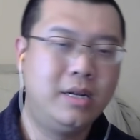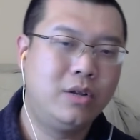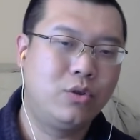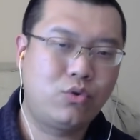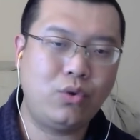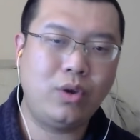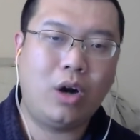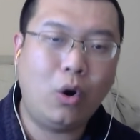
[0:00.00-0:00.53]

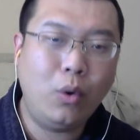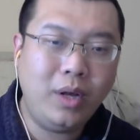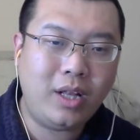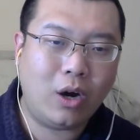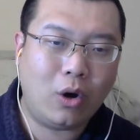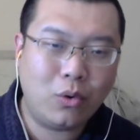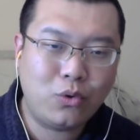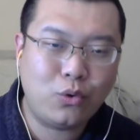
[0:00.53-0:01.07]
最后一
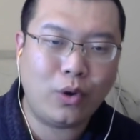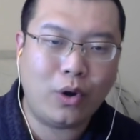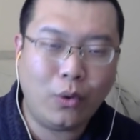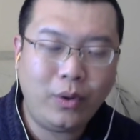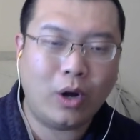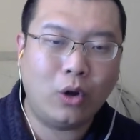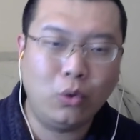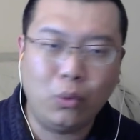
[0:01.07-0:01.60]
条最后一
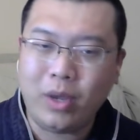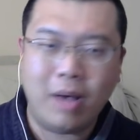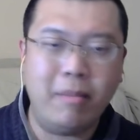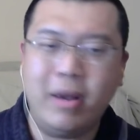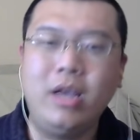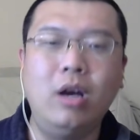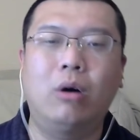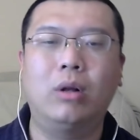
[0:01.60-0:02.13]
条路也
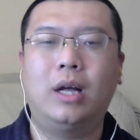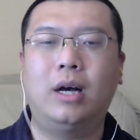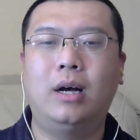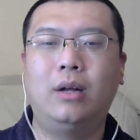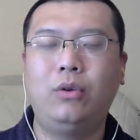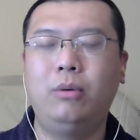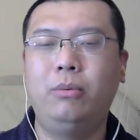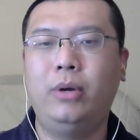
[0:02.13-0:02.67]
没有了，
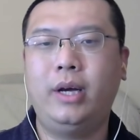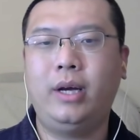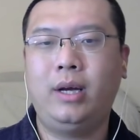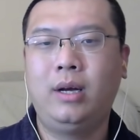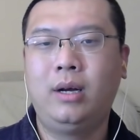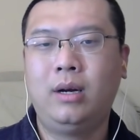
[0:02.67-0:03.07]
对不对？